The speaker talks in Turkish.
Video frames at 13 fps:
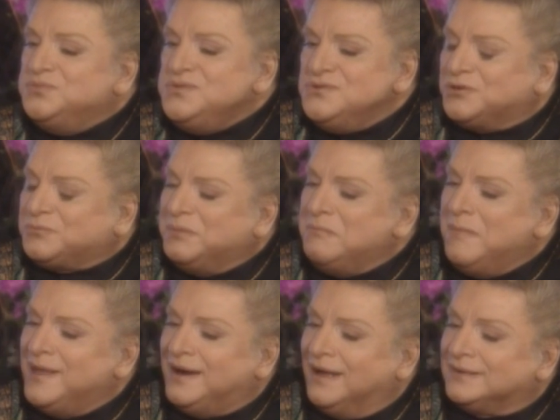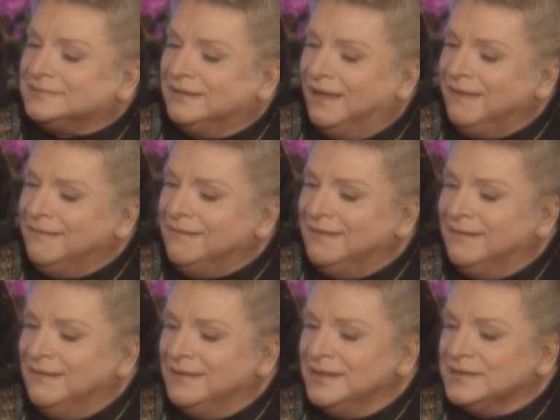büyük bir merakla
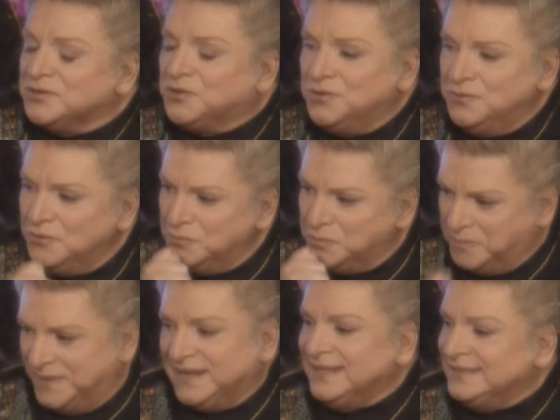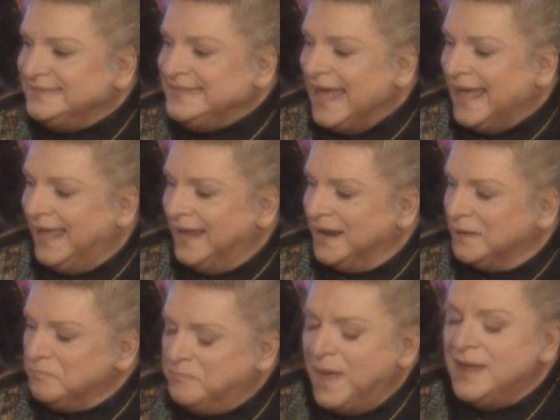günün birinde
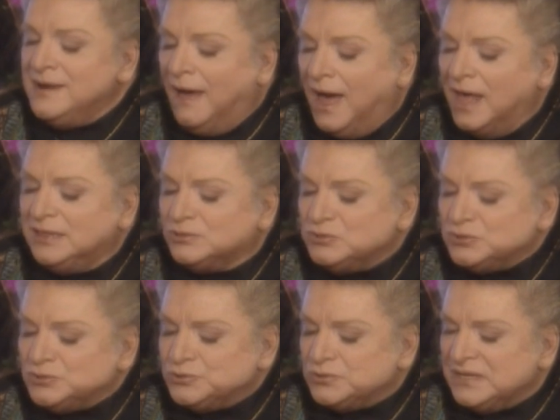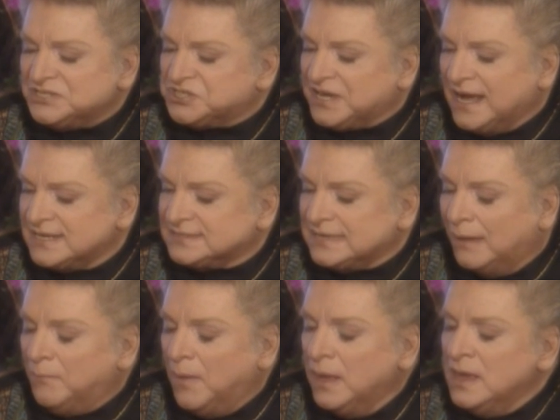ben halk huzuruna
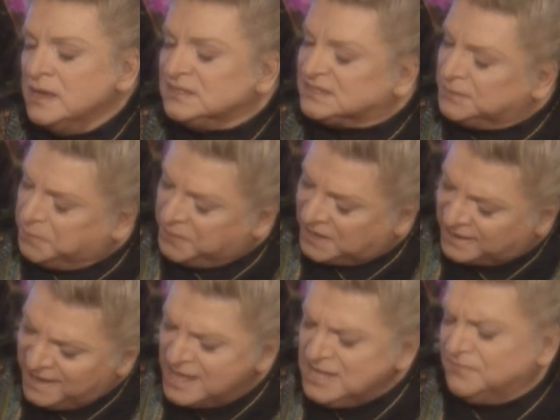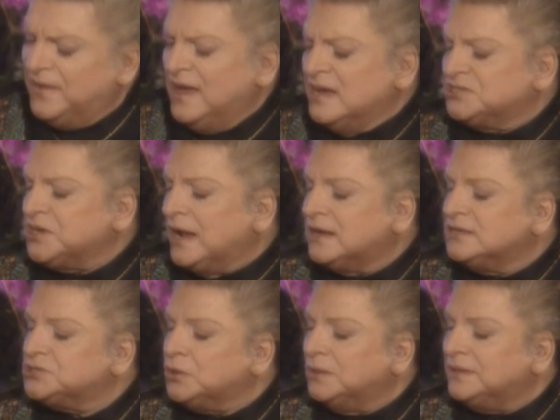çıkarsam spiker veya
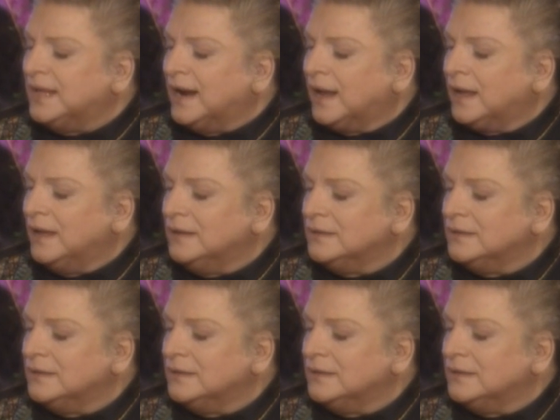şarkıcı olarak